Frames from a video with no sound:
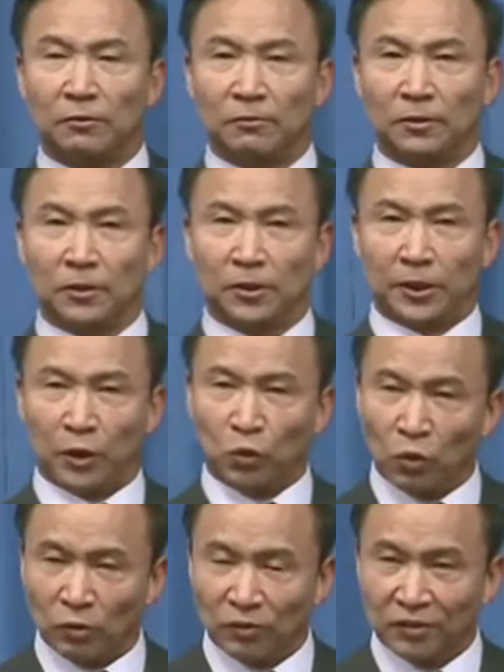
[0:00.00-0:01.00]
人
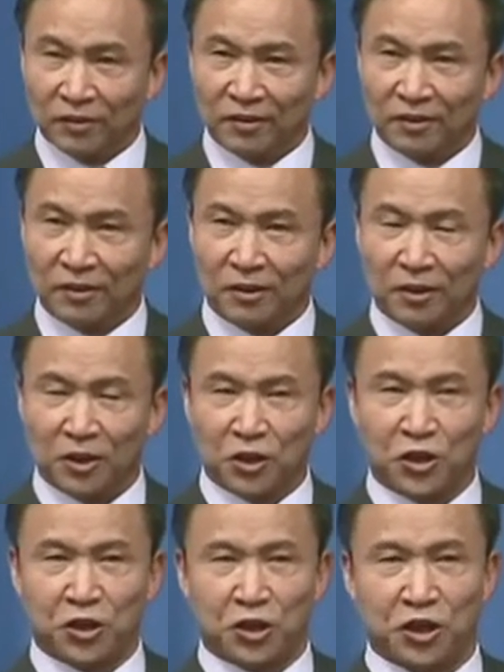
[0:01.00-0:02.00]
物。
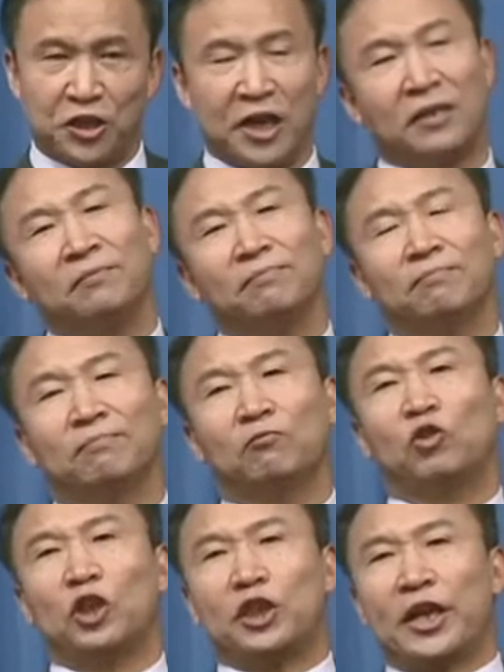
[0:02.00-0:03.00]
时间、
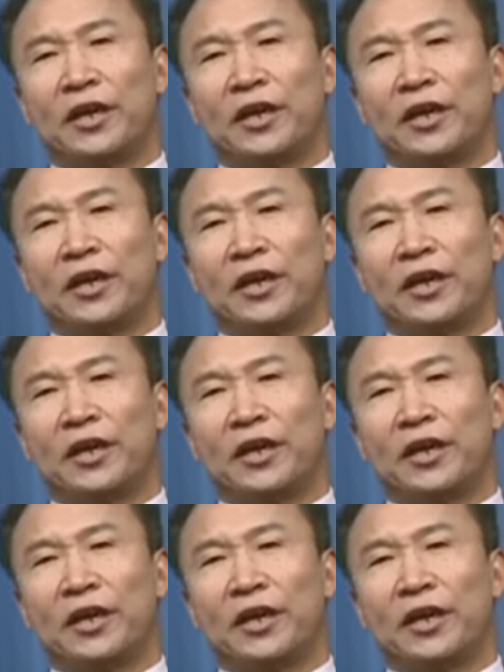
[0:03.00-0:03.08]
地点，